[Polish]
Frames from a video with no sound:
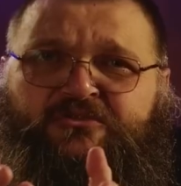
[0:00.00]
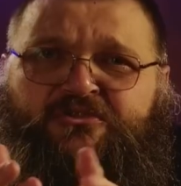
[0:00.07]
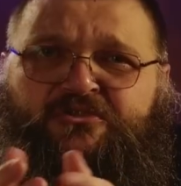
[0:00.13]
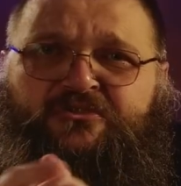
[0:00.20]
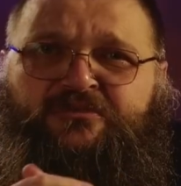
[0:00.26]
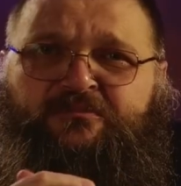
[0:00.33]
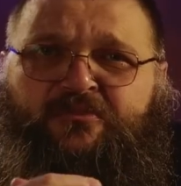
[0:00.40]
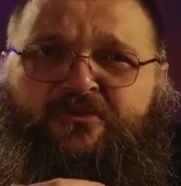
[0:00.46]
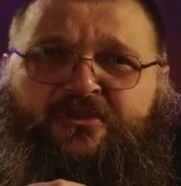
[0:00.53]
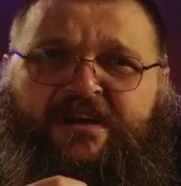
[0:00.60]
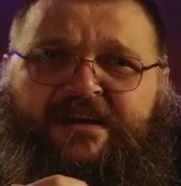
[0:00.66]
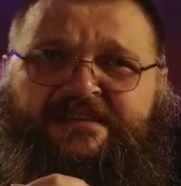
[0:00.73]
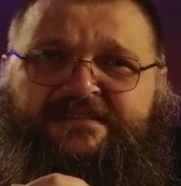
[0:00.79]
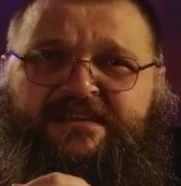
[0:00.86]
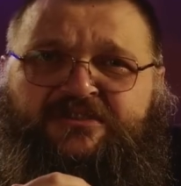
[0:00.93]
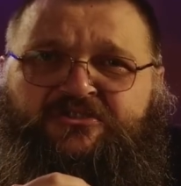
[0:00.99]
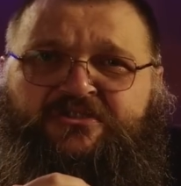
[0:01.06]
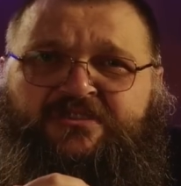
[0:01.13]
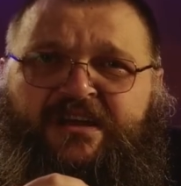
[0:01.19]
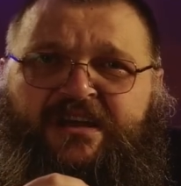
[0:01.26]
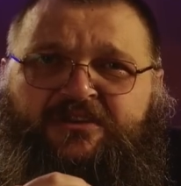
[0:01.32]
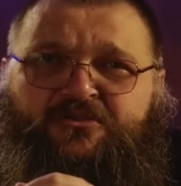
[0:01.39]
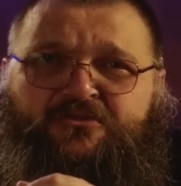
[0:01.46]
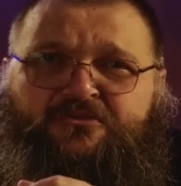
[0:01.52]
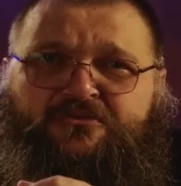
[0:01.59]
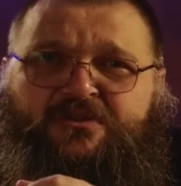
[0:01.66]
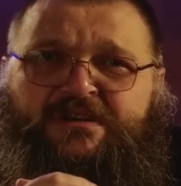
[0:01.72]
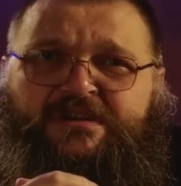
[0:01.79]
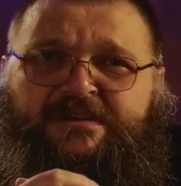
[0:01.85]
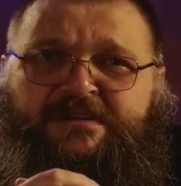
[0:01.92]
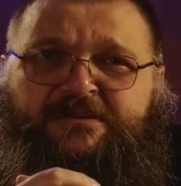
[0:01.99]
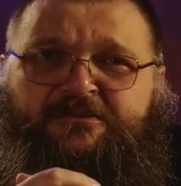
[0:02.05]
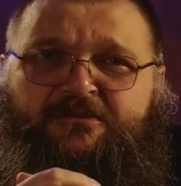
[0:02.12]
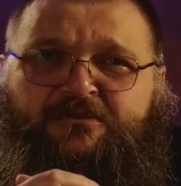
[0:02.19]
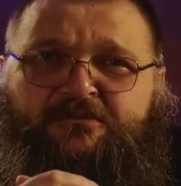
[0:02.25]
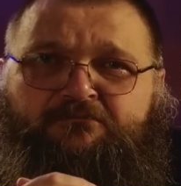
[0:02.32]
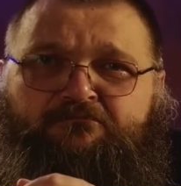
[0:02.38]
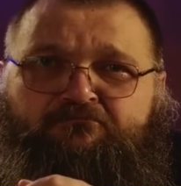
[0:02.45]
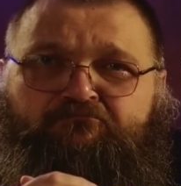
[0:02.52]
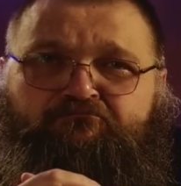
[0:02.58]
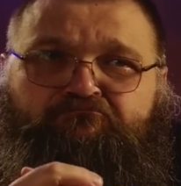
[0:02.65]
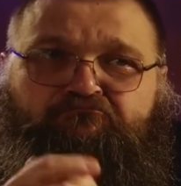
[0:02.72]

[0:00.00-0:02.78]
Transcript: się od Boga, zaczynają um,